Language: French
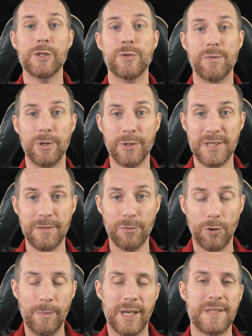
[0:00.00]
Je voulais aussi
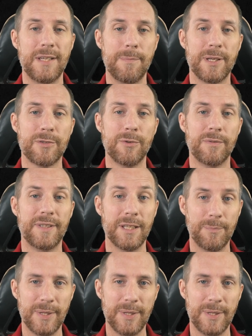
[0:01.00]
vous remercier parce qu'on vient de